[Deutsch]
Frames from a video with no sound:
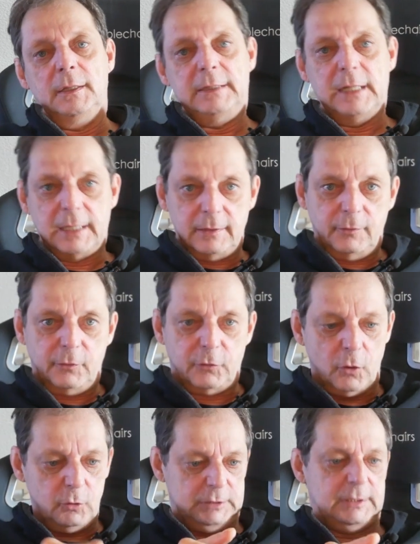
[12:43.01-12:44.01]
Ja, dann,
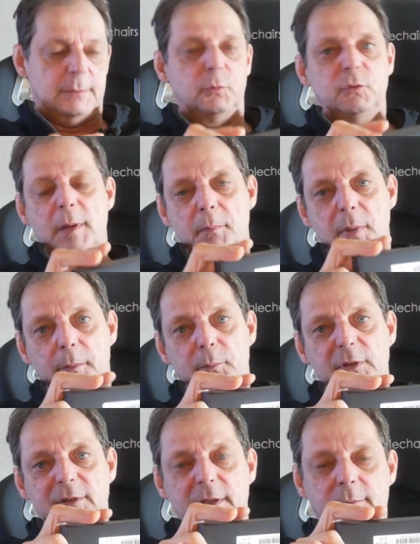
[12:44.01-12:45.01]
sorry, da muss man ein paar ein
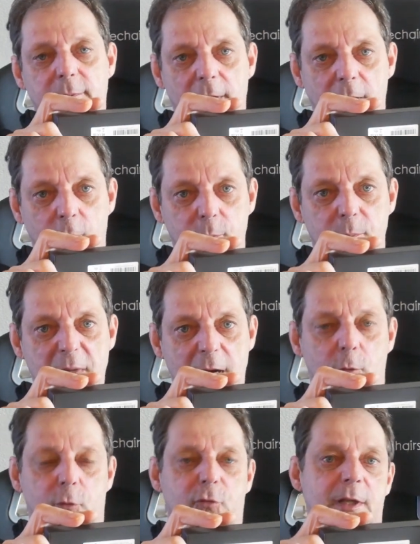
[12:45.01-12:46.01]
bisschen
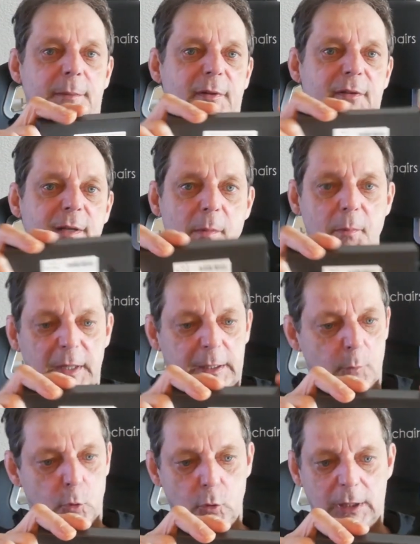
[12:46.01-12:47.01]
mehr ausgeben. Das kann man bei
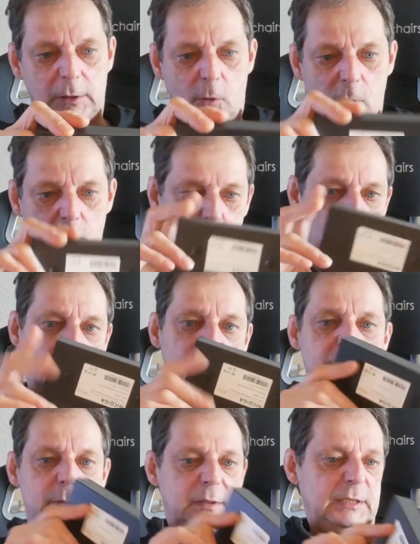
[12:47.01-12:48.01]
einem
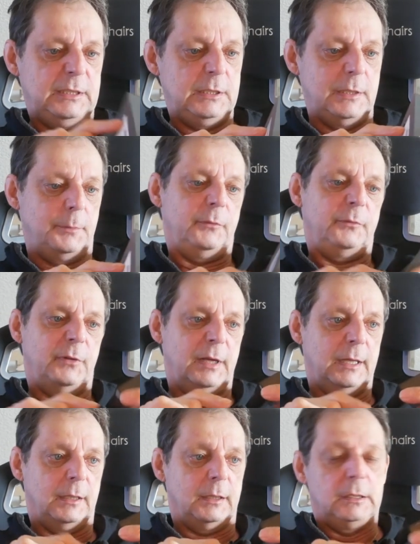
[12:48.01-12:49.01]
100-Euro-Gerät, aber nicht hier
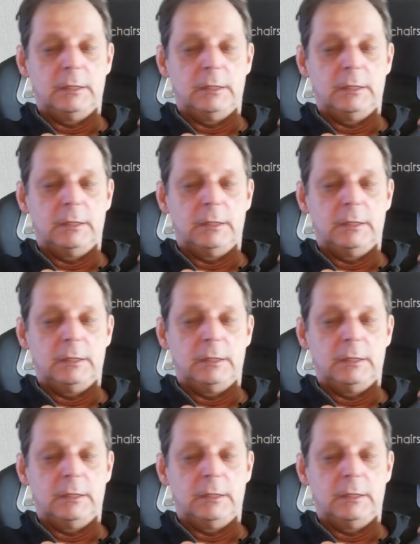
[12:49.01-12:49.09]
verlangen.